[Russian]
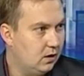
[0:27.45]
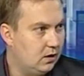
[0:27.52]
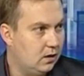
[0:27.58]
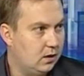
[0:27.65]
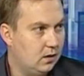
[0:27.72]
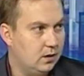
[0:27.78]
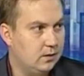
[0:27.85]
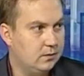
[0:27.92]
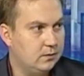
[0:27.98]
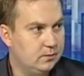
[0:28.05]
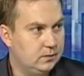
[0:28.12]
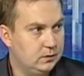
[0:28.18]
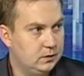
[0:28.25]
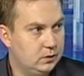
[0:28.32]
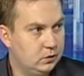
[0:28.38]
А,
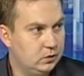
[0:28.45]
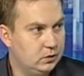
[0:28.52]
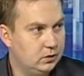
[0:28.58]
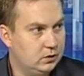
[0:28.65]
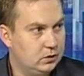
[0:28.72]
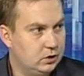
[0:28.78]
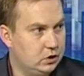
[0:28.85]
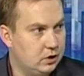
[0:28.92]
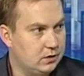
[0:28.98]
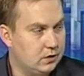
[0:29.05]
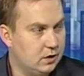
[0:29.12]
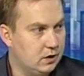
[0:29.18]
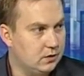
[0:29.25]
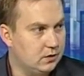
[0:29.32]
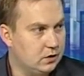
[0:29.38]
и вот сейчас
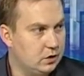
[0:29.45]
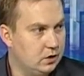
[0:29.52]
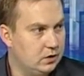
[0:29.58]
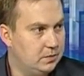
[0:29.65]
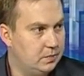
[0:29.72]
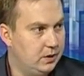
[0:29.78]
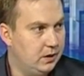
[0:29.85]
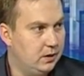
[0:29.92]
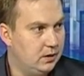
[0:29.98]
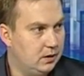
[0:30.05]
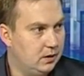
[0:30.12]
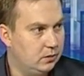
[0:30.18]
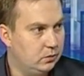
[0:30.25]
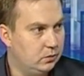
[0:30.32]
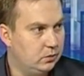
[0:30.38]
как раз начались
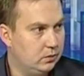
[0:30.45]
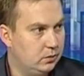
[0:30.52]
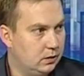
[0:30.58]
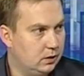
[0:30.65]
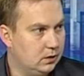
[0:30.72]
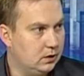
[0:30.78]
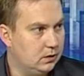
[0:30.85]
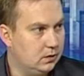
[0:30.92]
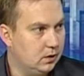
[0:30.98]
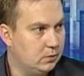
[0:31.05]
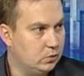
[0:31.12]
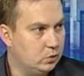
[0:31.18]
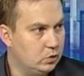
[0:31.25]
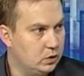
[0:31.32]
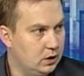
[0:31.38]
прения, ну, какие-то
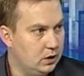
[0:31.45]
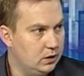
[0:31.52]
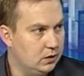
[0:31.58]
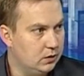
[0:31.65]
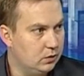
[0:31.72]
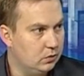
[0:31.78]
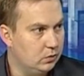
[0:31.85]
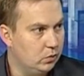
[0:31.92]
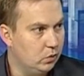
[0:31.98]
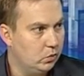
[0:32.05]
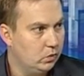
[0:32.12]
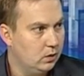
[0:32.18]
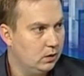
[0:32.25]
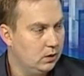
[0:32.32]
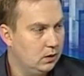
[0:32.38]
обсуждения там,
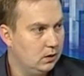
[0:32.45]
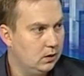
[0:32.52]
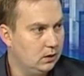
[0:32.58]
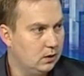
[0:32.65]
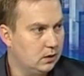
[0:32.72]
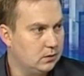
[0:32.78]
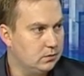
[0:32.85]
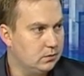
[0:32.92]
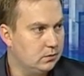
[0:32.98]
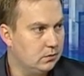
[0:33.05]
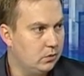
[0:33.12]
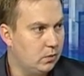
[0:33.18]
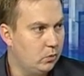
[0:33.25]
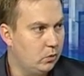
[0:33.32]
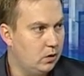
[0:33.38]
нового лекарственного
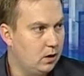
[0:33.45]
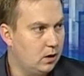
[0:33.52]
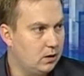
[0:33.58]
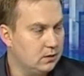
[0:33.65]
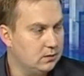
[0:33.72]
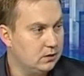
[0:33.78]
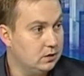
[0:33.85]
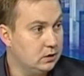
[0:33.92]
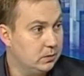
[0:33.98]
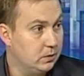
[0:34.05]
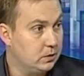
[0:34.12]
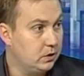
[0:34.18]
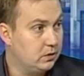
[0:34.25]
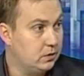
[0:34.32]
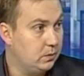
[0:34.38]
формуляра. Расскажите,
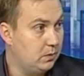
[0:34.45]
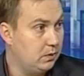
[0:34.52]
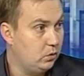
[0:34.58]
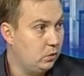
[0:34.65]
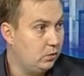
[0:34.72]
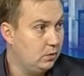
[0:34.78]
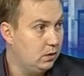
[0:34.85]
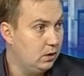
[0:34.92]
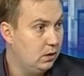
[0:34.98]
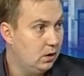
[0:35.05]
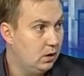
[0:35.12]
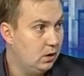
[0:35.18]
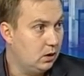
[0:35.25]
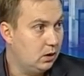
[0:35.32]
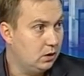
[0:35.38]
пожалуйста, подробнее,
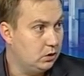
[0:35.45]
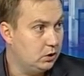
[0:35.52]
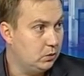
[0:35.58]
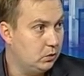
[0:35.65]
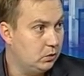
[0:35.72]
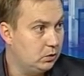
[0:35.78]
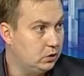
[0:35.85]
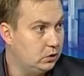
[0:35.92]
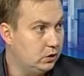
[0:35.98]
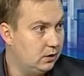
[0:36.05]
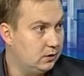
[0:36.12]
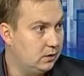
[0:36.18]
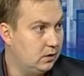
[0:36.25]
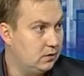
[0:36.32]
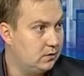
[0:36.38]
а, чем он
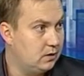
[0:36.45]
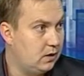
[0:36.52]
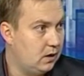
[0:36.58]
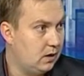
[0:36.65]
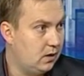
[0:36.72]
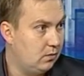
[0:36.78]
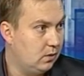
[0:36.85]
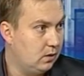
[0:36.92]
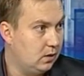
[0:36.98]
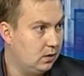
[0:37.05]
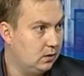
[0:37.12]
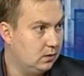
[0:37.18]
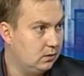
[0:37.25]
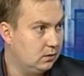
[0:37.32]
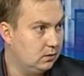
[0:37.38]
отличается от
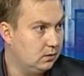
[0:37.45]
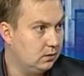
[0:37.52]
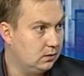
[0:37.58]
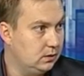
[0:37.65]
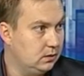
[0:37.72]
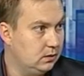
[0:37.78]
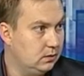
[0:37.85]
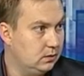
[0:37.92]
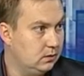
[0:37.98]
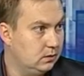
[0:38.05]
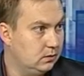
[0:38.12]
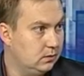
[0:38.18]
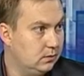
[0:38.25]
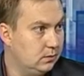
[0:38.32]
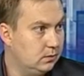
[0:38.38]
старого э,
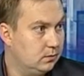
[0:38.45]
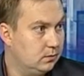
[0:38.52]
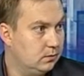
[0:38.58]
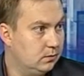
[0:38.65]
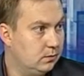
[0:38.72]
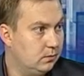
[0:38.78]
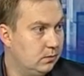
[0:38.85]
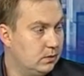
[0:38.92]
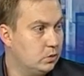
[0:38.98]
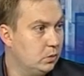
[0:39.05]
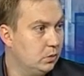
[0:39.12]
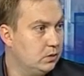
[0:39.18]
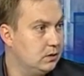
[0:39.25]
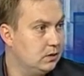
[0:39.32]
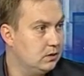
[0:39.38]
и в
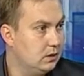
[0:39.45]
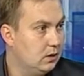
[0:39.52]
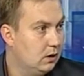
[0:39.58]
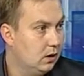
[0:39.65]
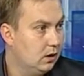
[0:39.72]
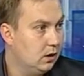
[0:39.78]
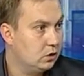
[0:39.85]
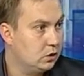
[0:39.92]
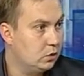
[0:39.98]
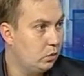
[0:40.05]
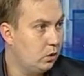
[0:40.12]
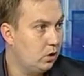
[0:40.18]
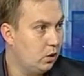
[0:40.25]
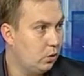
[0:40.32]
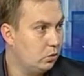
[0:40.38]
особенности,
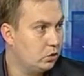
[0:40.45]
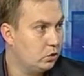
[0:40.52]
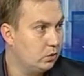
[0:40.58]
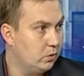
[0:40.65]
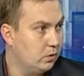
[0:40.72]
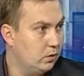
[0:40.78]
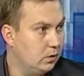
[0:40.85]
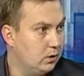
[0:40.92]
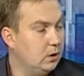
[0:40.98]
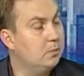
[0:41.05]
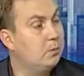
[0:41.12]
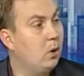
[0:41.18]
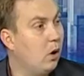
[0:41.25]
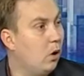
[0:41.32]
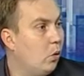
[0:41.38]
что хорошего или
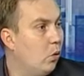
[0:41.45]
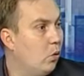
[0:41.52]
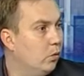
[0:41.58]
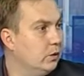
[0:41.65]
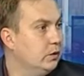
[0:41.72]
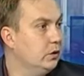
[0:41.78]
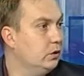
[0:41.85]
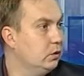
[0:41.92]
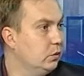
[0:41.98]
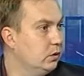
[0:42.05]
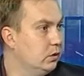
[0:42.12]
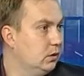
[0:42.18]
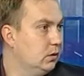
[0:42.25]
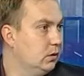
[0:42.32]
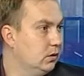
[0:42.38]
плохого
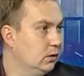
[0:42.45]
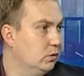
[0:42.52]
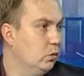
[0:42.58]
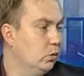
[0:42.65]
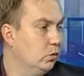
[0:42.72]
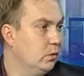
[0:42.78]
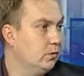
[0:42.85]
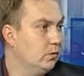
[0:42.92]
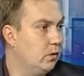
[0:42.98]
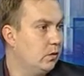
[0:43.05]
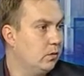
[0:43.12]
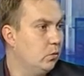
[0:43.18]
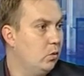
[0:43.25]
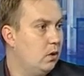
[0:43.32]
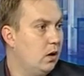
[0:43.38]
несет этот новый
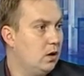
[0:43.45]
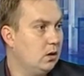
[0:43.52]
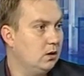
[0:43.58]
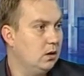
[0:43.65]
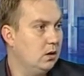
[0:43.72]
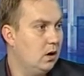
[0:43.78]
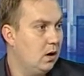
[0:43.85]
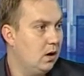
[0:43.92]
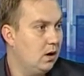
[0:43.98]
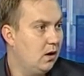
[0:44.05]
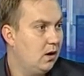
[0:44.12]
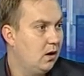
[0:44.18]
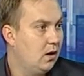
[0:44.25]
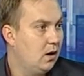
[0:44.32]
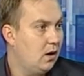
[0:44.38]
формуляр
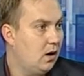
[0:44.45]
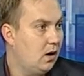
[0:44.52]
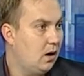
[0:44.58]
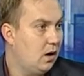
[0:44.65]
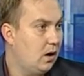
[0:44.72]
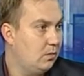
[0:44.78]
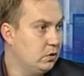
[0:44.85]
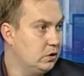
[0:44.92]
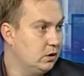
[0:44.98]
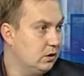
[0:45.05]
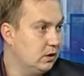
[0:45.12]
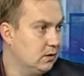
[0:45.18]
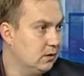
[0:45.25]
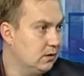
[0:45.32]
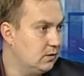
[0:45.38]
для а,
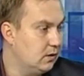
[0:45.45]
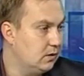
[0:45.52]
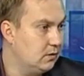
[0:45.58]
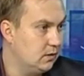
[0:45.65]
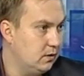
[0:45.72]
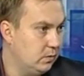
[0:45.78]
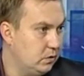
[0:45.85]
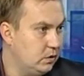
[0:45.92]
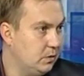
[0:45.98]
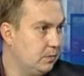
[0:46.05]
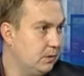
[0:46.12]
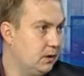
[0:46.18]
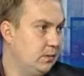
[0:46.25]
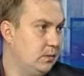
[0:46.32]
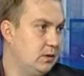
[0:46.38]
обычных казахстанцев, обычных
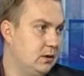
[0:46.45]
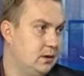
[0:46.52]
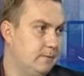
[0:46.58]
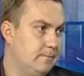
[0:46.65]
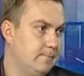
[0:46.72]
потребителей.